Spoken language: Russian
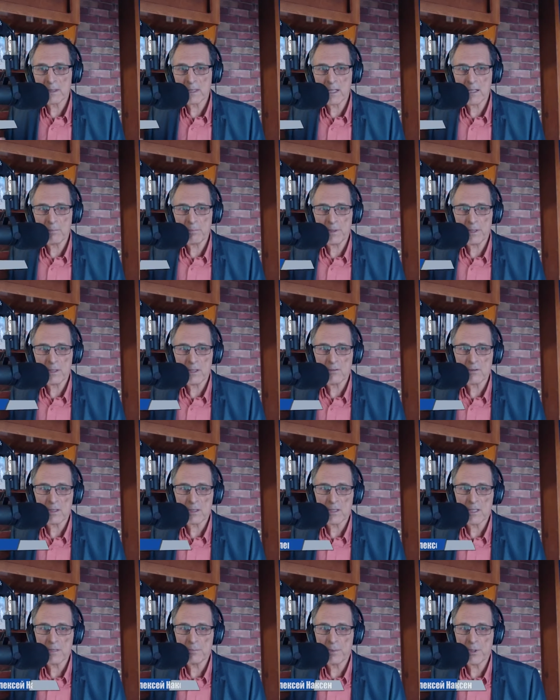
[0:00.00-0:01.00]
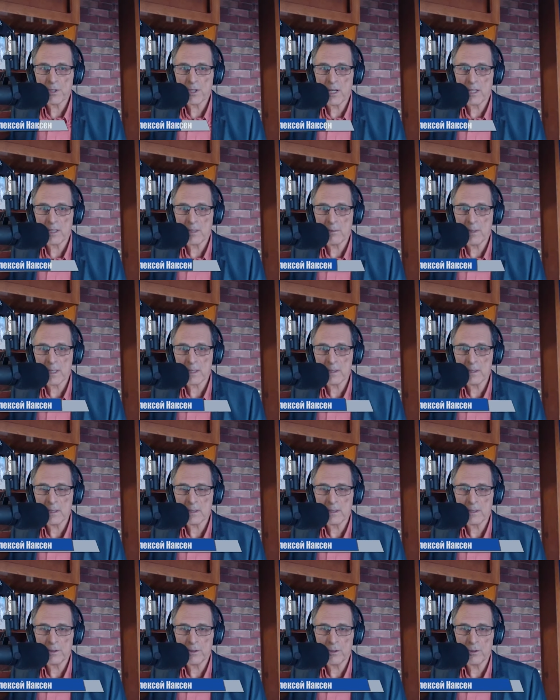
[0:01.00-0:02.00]
Company вышла из печати моя
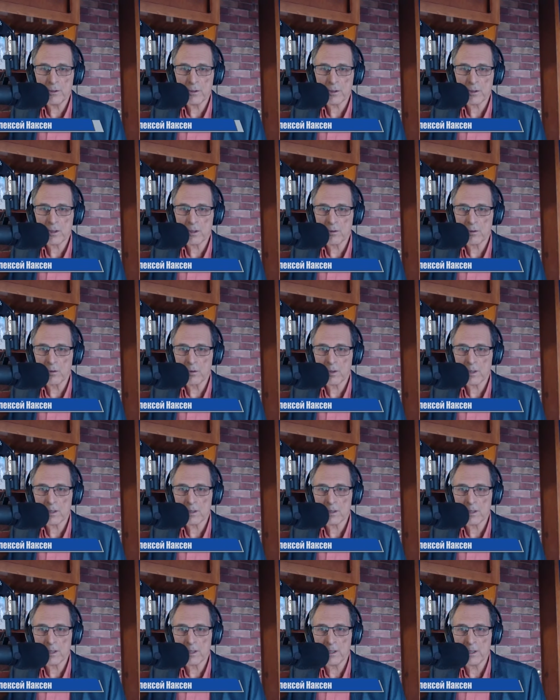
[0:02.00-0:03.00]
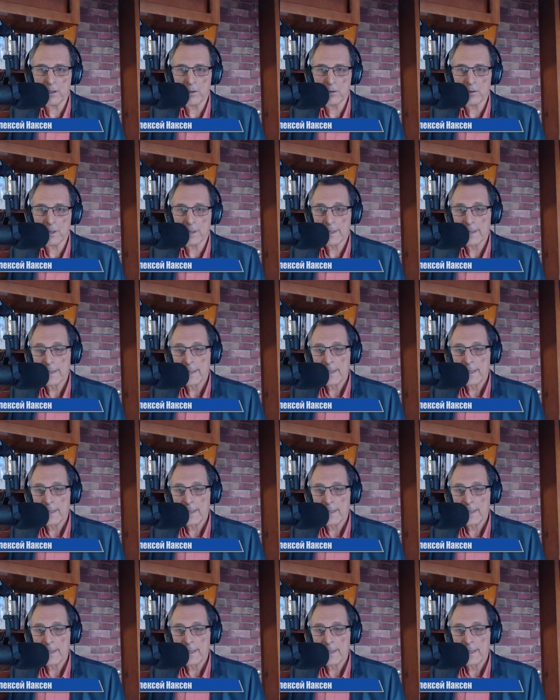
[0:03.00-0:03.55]
книга «Нью-Йорк. Город и люди».